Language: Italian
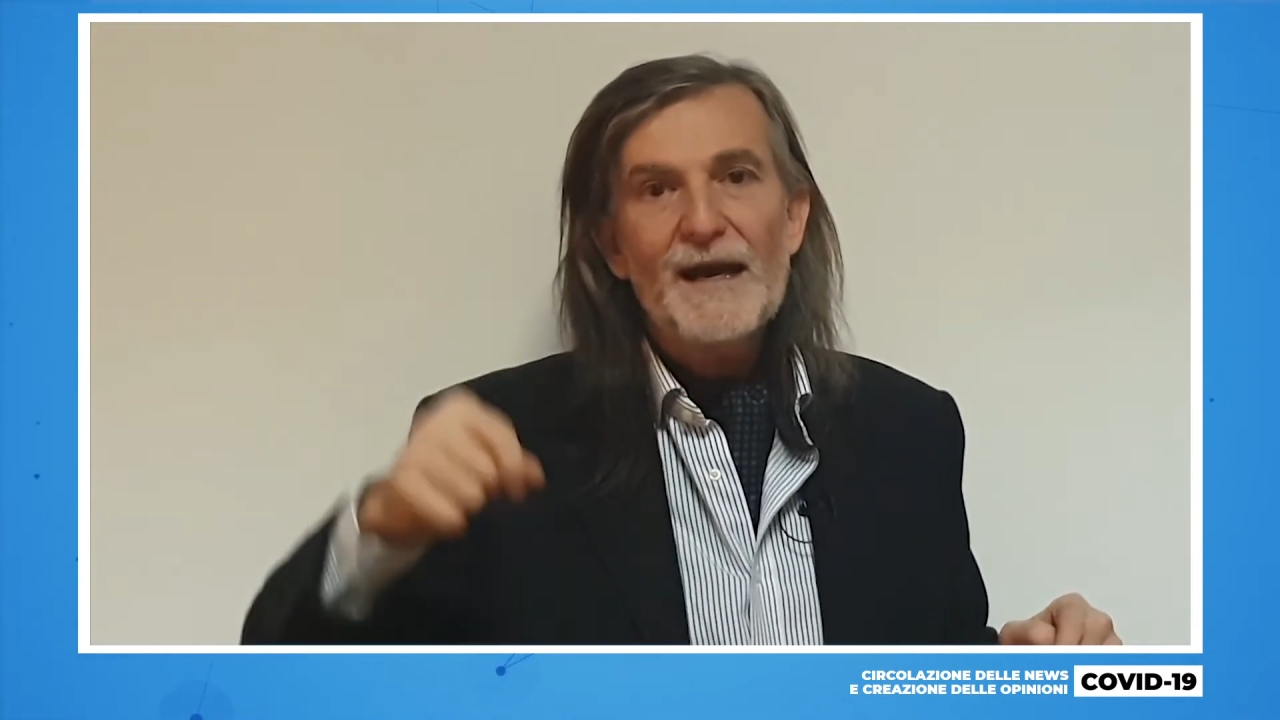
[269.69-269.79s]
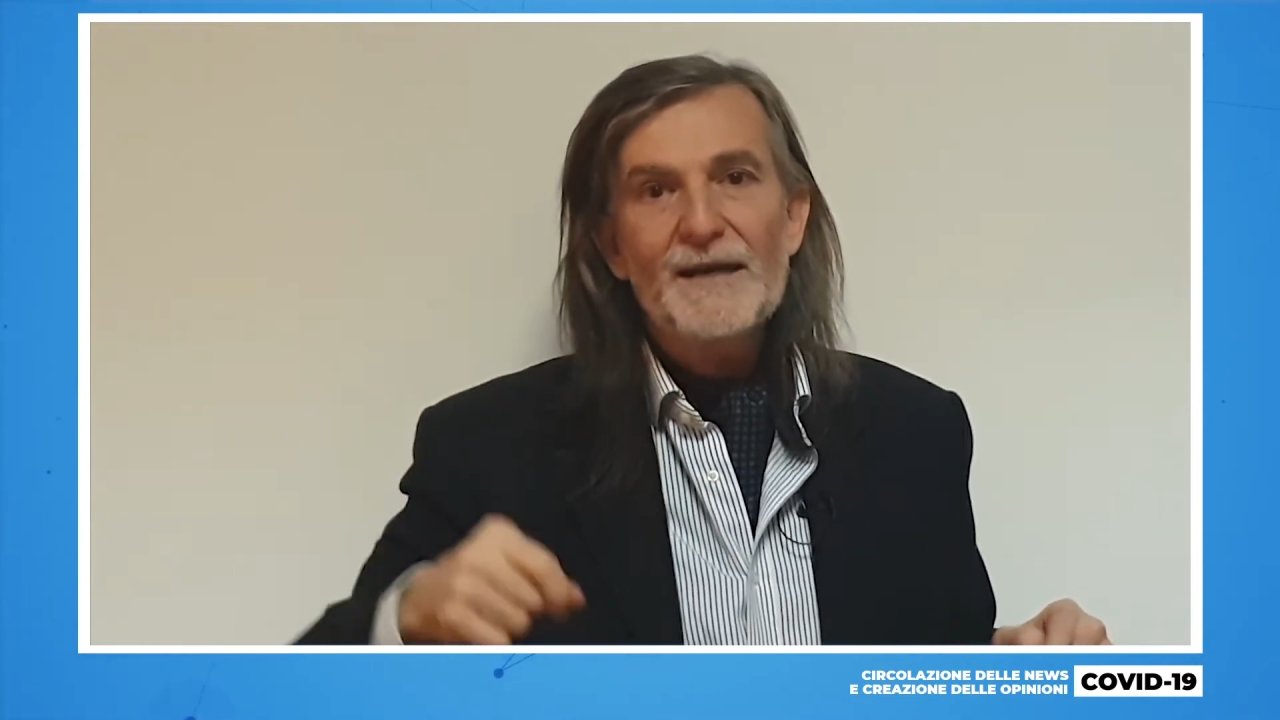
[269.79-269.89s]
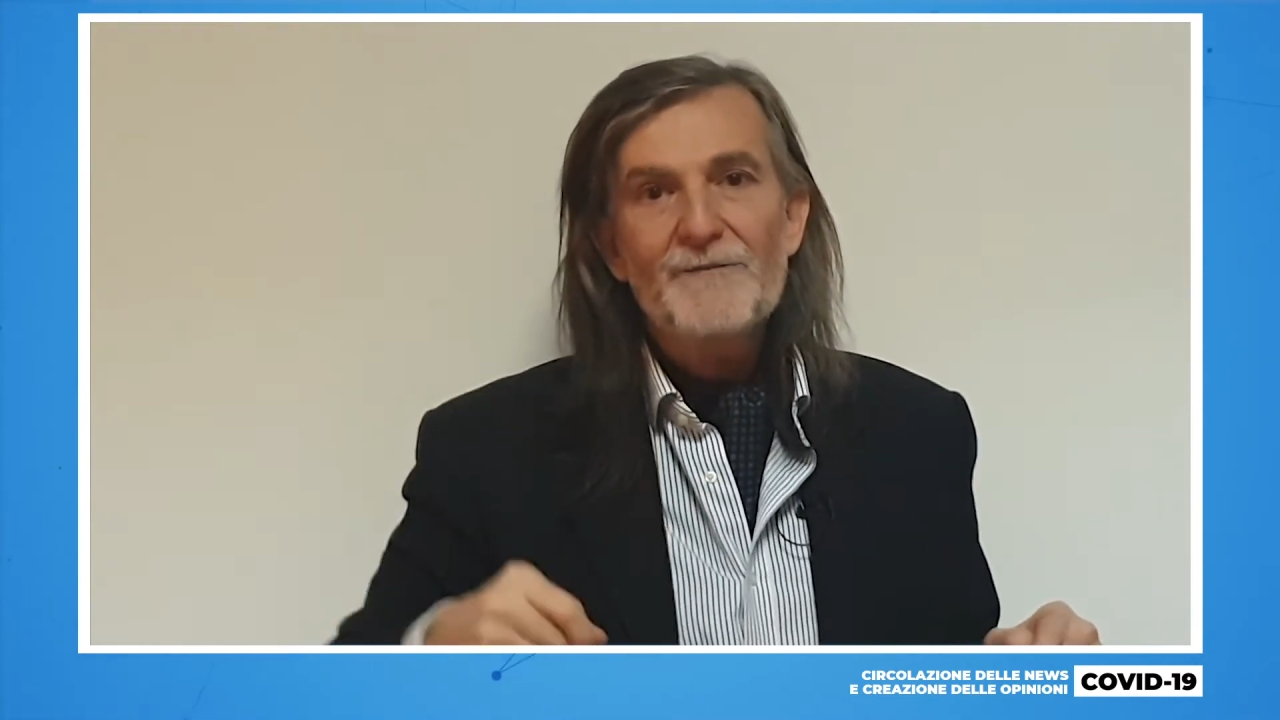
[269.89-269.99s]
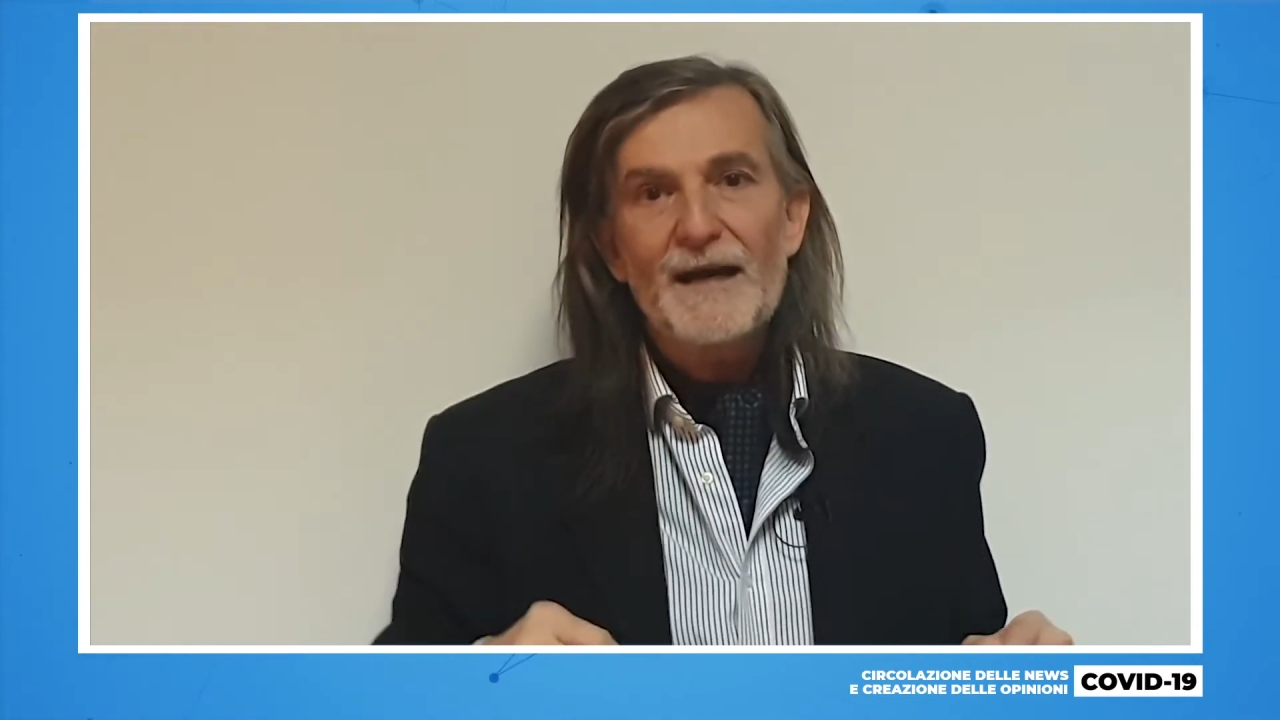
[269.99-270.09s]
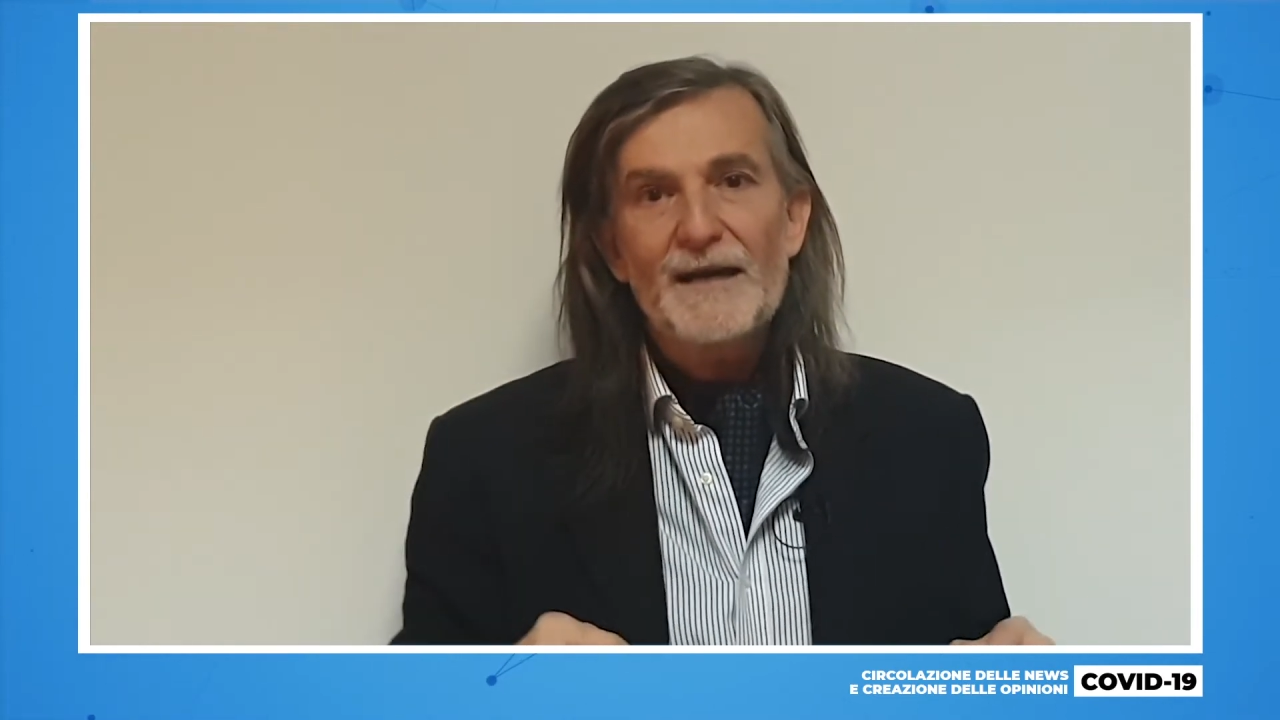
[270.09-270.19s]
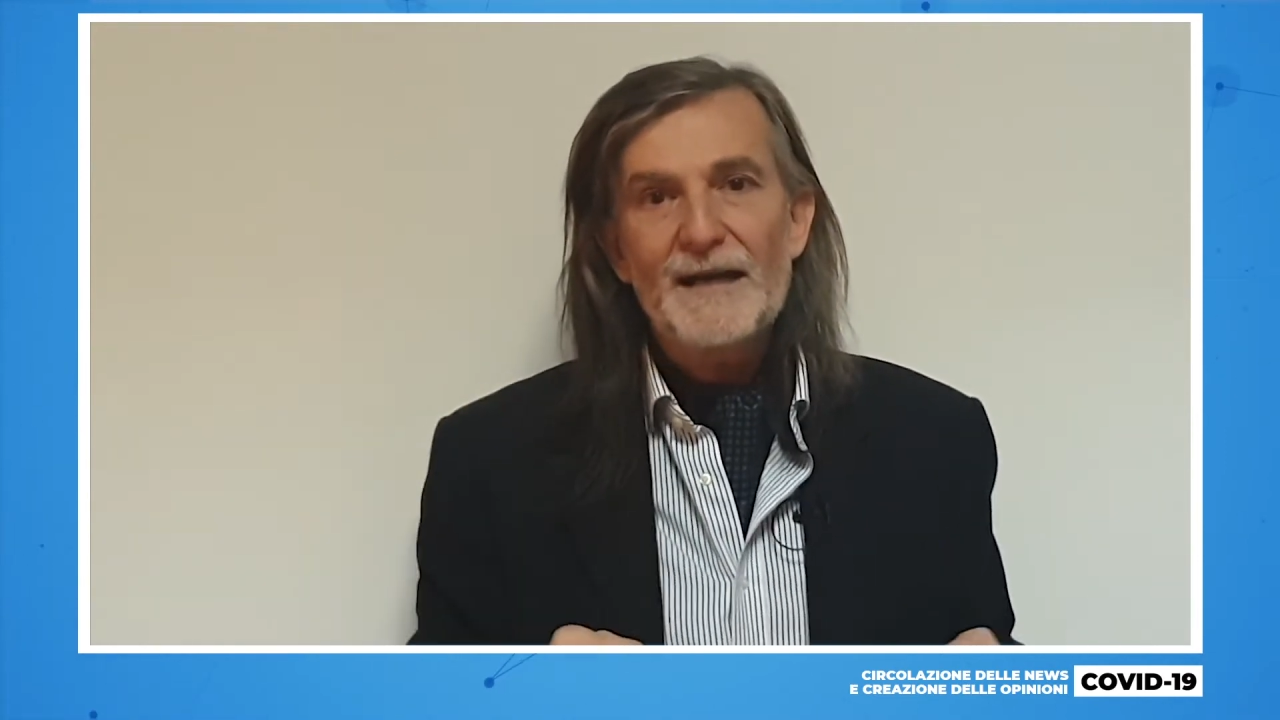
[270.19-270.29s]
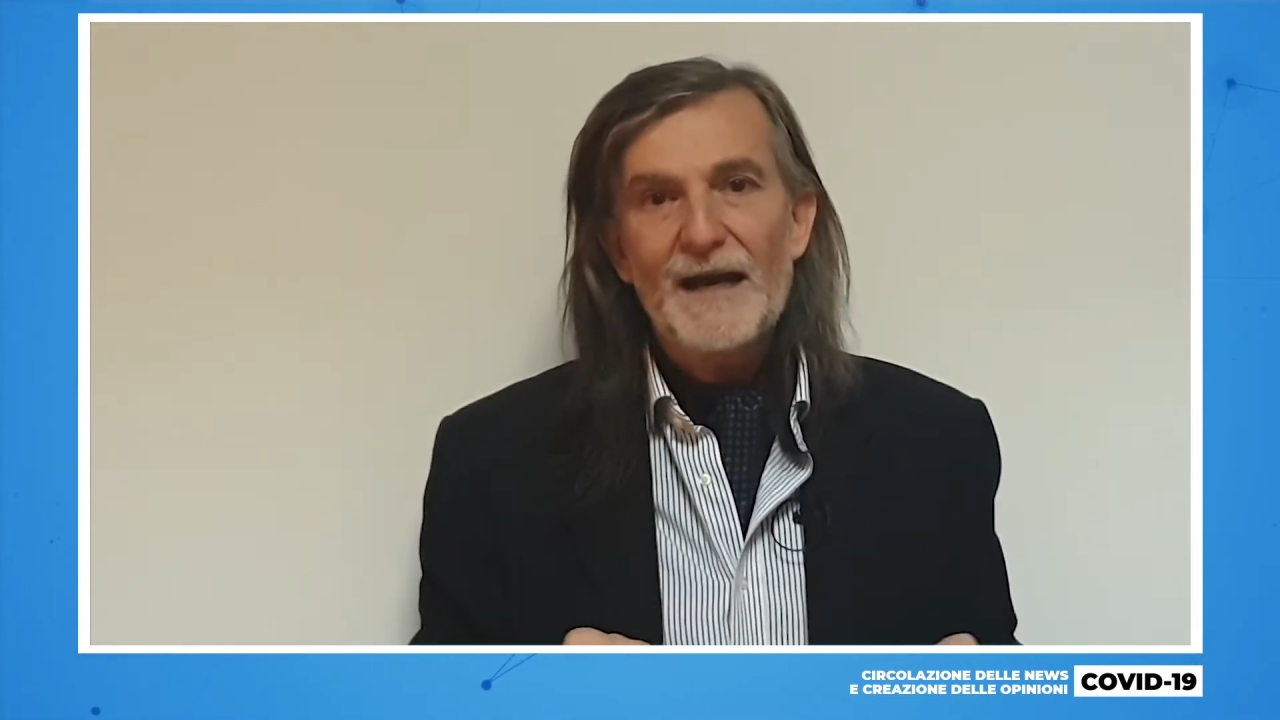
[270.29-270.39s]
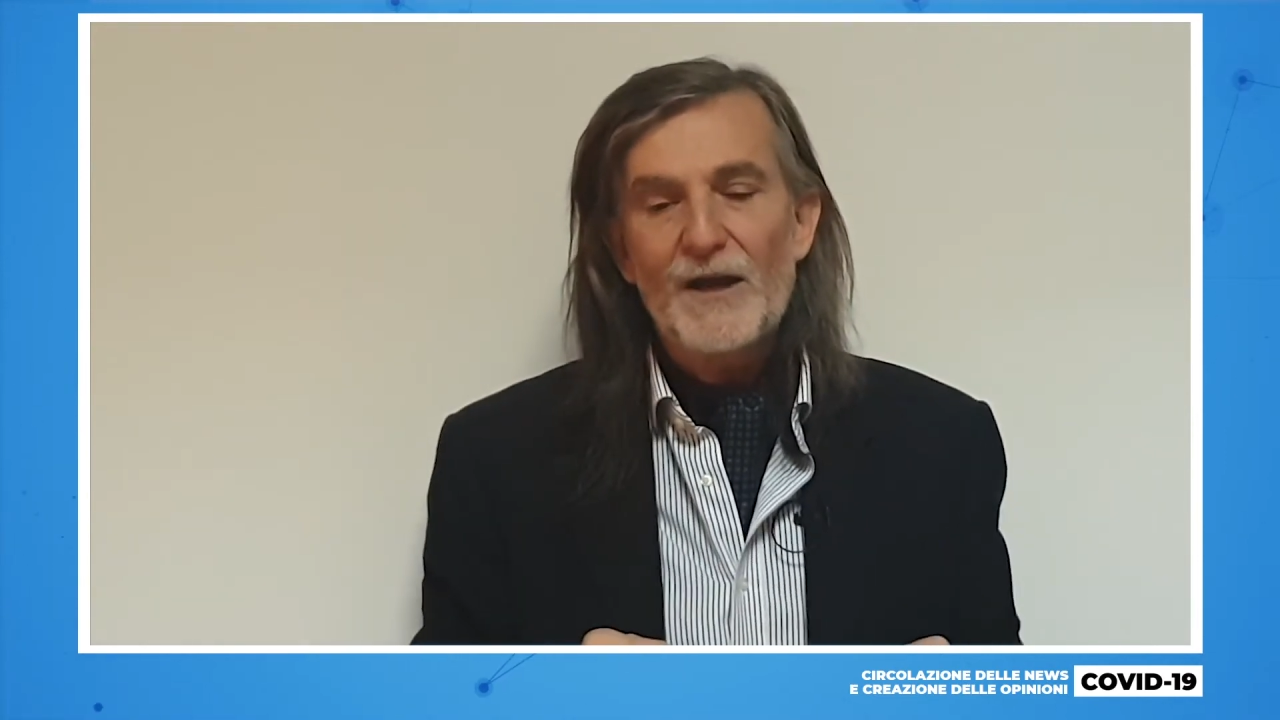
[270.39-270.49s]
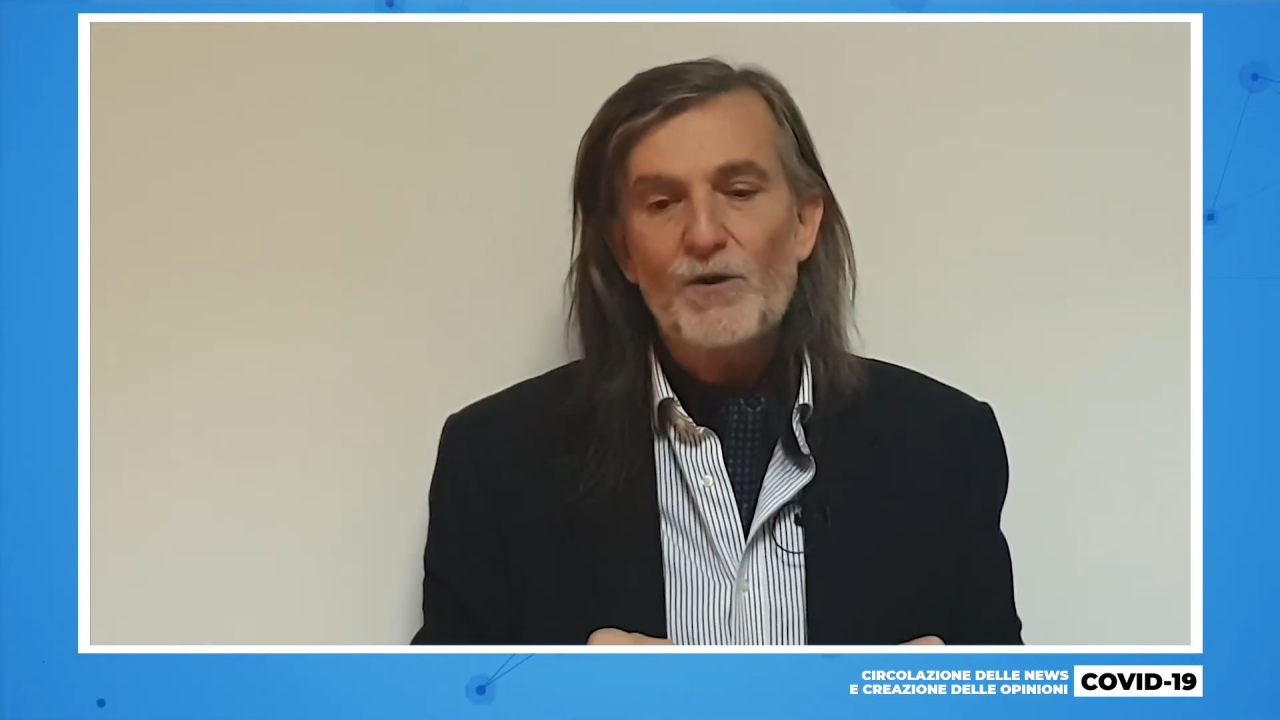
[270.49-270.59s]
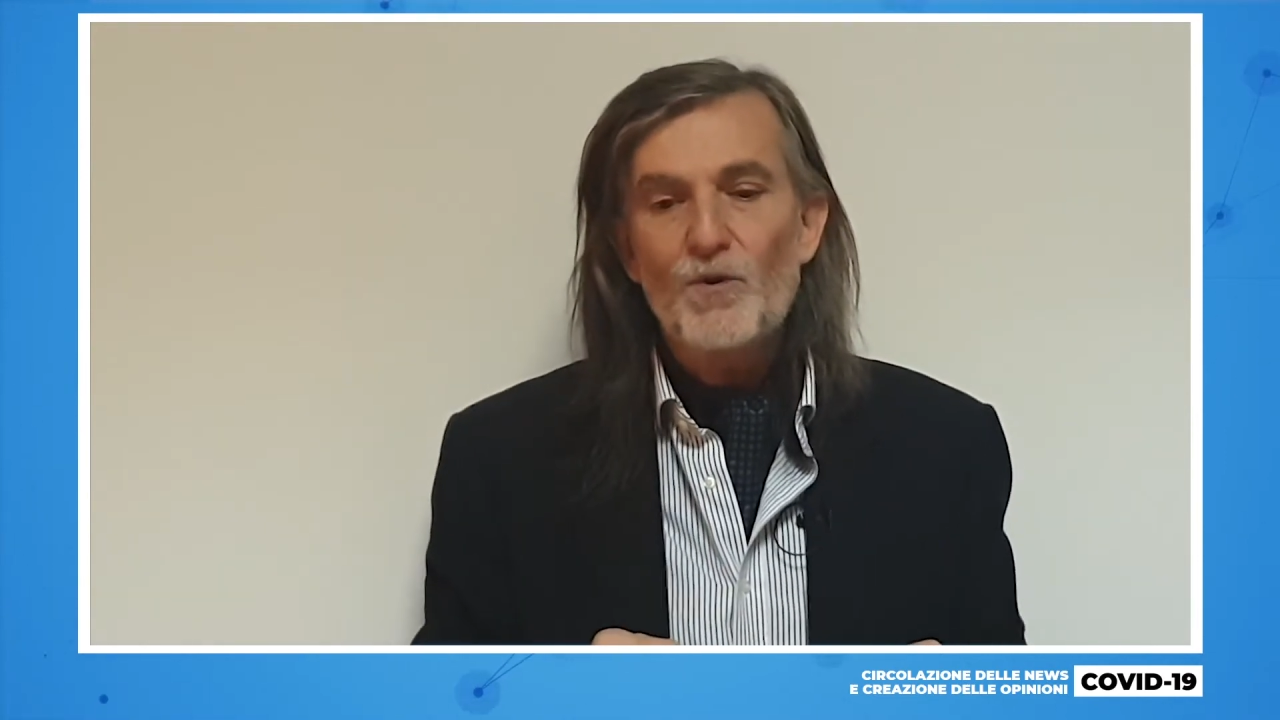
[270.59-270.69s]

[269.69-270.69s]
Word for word: arrivare alla